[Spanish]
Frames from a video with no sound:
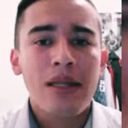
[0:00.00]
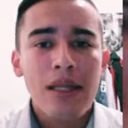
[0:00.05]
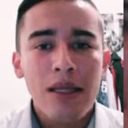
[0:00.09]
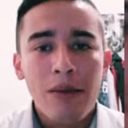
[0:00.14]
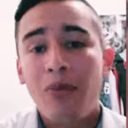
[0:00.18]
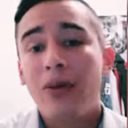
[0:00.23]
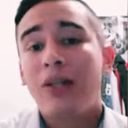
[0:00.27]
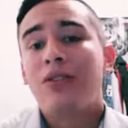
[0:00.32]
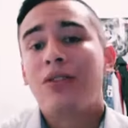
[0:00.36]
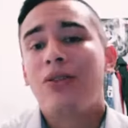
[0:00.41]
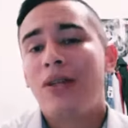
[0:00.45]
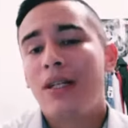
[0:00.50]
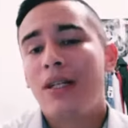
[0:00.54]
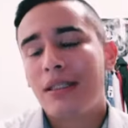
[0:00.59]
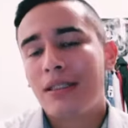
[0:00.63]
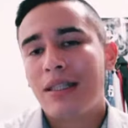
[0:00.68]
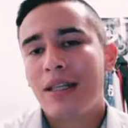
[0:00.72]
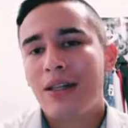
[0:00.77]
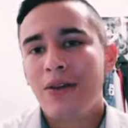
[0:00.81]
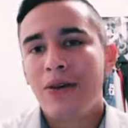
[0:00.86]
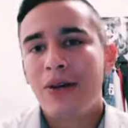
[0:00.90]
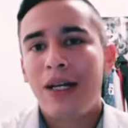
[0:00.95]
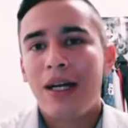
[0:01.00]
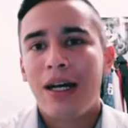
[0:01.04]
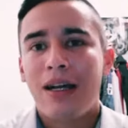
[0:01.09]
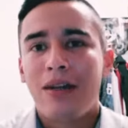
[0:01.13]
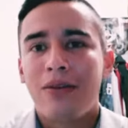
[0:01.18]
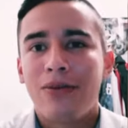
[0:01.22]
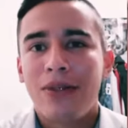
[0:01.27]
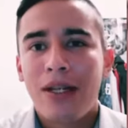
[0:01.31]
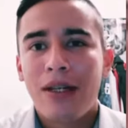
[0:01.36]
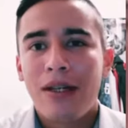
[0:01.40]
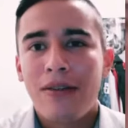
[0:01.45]
Pues hoy les quiero dejar
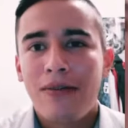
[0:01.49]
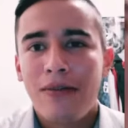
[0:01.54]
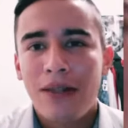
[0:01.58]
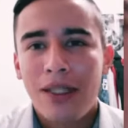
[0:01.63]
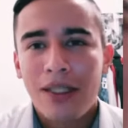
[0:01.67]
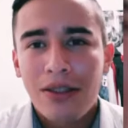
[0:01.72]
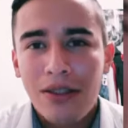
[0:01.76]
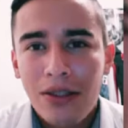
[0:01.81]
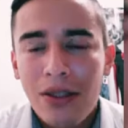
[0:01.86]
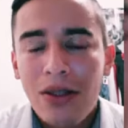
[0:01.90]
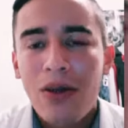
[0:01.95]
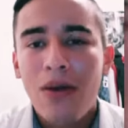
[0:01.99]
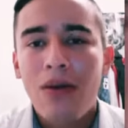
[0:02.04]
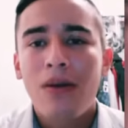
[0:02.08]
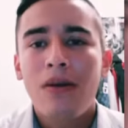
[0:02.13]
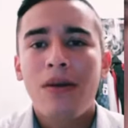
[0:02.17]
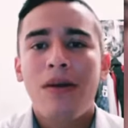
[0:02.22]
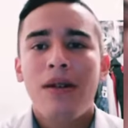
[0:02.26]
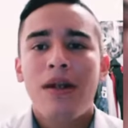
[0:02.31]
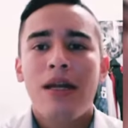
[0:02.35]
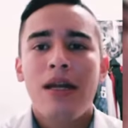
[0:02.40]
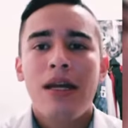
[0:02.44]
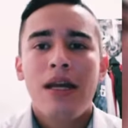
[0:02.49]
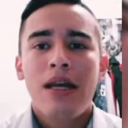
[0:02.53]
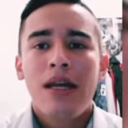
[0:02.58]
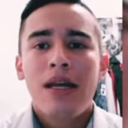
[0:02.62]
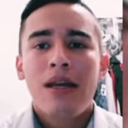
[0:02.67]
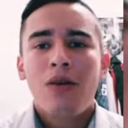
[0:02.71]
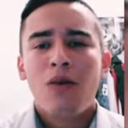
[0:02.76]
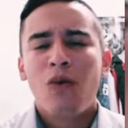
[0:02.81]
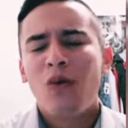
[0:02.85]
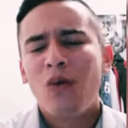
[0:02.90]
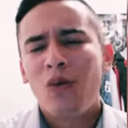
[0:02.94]
una reflexión,
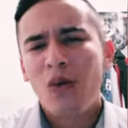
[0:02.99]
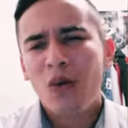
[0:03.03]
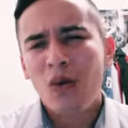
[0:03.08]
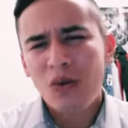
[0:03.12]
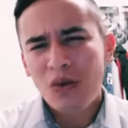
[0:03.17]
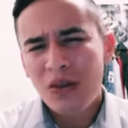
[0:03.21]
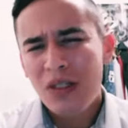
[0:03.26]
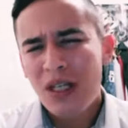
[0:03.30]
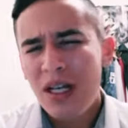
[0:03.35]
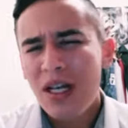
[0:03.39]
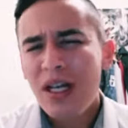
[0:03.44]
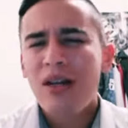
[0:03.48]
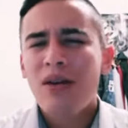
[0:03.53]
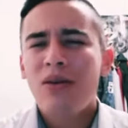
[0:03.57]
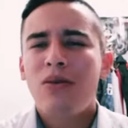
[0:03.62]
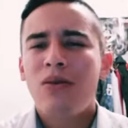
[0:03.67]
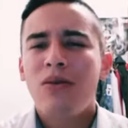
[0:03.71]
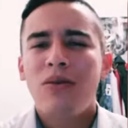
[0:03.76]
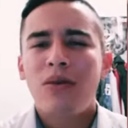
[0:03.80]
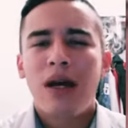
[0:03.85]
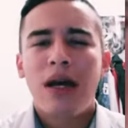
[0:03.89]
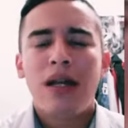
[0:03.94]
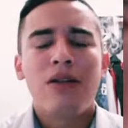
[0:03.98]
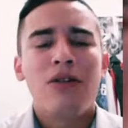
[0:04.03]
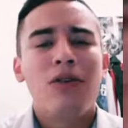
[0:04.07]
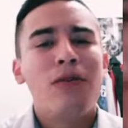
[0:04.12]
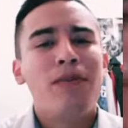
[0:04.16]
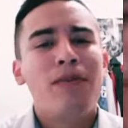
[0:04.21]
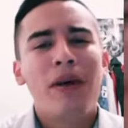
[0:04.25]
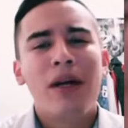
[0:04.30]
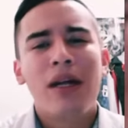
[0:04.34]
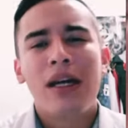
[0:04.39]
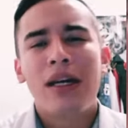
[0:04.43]
un consejo,
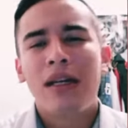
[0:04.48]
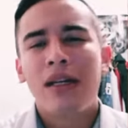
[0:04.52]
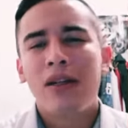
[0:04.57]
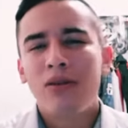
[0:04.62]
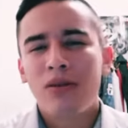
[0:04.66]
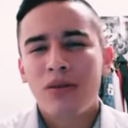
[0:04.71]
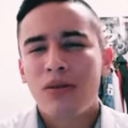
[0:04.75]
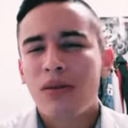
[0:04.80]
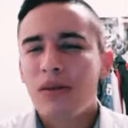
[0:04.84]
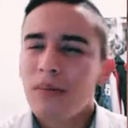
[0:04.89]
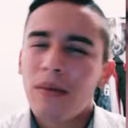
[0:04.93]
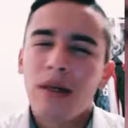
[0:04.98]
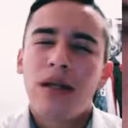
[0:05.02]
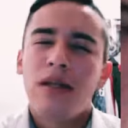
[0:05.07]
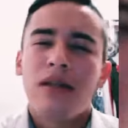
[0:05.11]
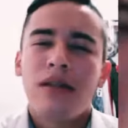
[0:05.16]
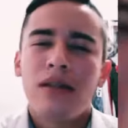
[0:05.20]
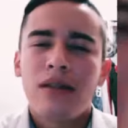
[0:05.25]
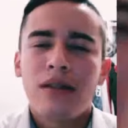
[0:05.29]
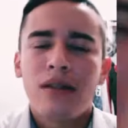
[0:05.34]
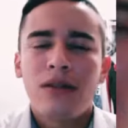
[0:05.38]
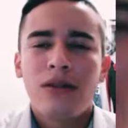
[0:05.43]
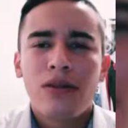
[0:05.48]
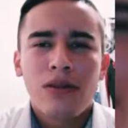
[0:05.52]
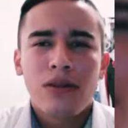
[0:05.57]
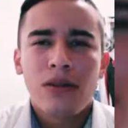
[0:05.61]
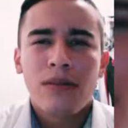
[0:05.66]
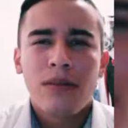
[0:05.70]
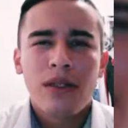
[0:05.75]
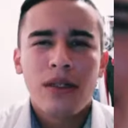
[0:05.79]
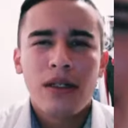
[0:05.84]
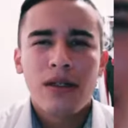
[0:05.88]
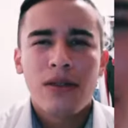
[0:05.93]
algo para que lo, toman, lo
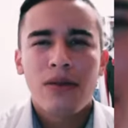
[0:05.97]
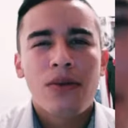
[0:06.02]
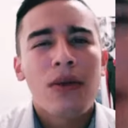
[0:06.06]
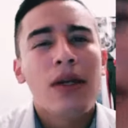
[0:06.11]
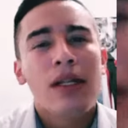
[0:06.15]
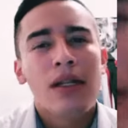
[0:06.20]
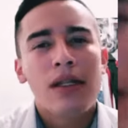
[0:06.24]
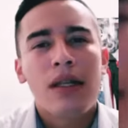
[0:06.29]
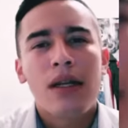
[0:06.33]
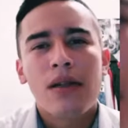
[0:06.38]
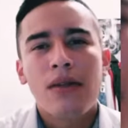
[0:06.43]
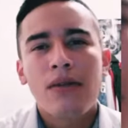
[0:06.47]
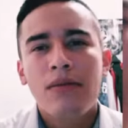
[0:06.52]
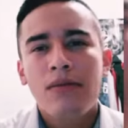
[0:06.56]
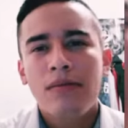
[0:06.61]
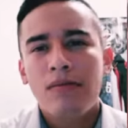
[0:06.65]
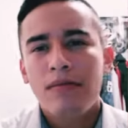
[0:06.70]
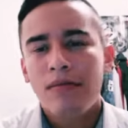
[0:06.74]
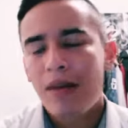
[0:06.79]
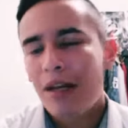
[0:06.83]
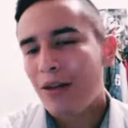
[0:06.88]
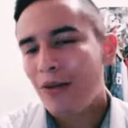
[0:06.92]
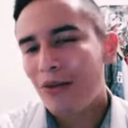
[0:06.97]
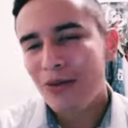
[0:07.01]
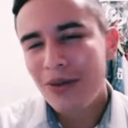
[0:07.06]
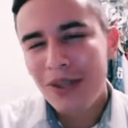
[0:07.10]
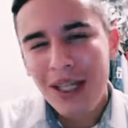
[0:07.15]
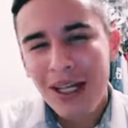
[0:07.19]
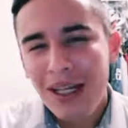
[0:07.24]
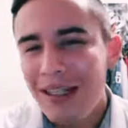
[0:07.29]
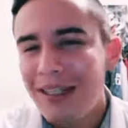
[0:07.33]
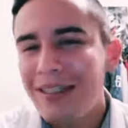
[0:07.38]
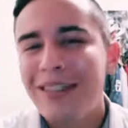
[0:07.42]
tomen en cuenta, ¿no? Algún
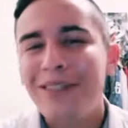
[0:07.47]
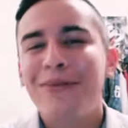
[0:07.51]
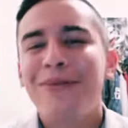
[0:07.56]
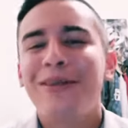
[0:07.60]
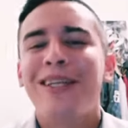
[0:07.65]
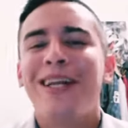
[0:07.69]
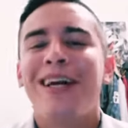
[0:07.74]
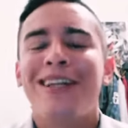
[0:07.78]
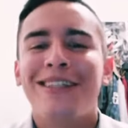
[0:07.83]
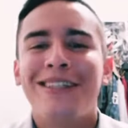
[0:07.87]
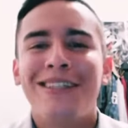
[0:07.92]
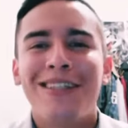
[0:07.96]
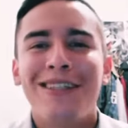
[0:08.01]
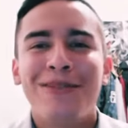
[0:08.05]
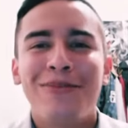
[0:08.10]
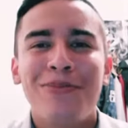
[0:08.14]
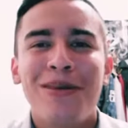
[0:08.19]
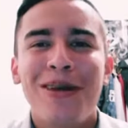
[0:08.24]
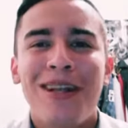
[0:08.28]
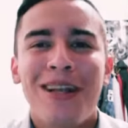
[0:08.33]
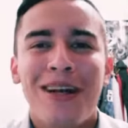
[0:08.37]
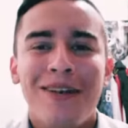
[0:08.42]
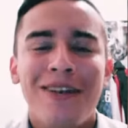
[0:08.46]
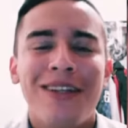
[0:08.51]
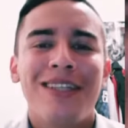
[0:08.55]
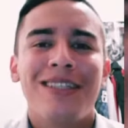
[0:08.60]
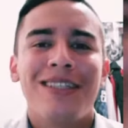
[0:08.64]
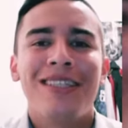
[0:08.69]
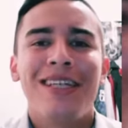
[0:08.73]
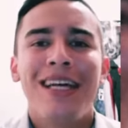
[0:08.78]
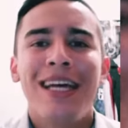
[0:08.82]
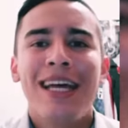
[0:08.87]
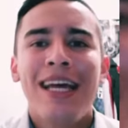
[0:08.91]
día les servirán estas palabras.